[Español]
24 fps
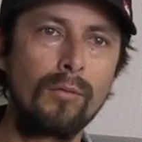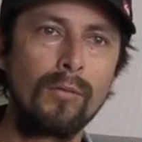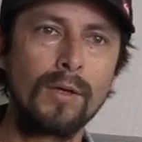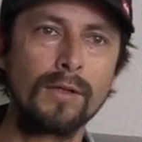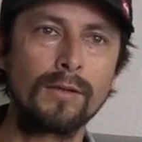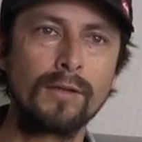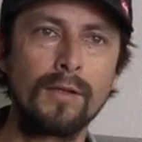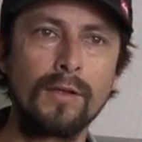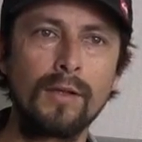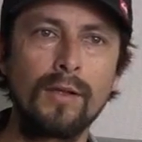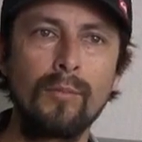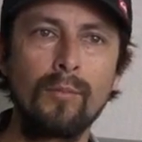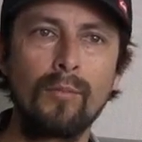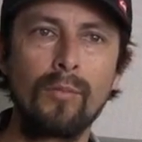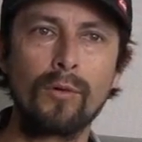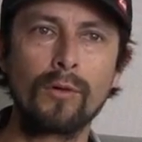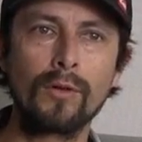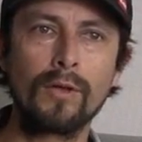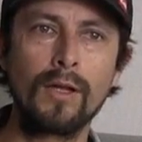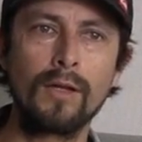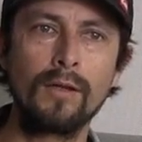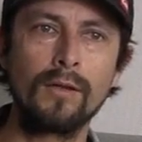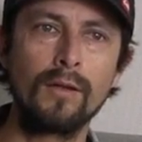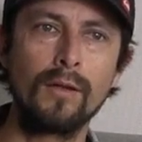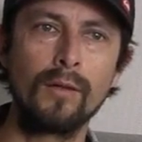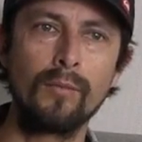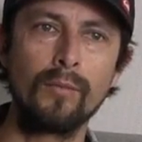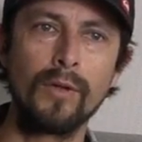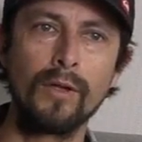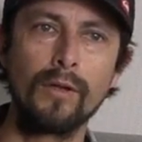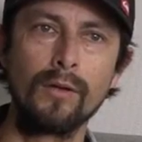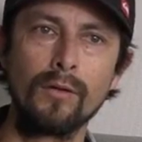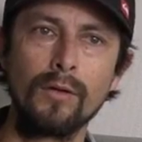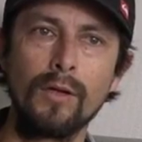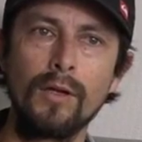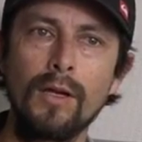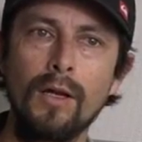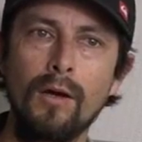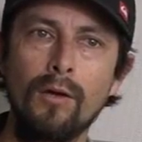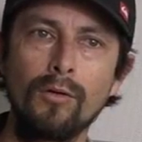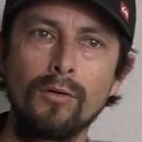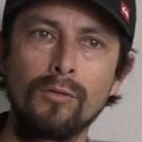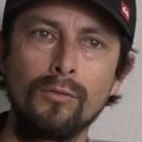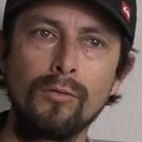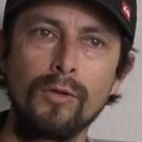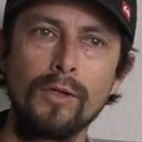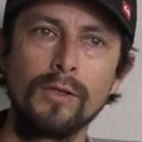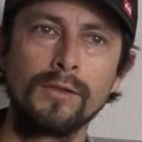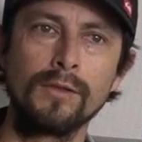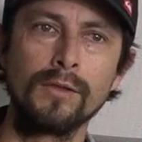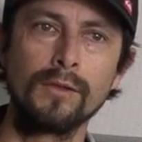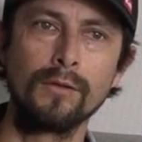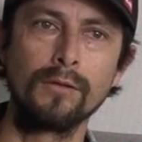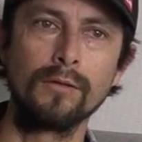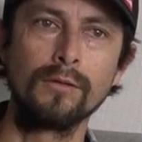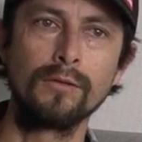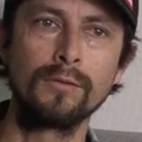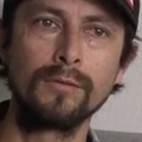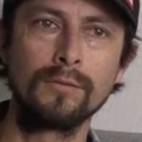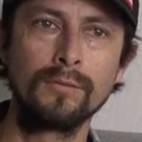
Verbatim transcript: bastante importante también, ¿no? el lado turístico.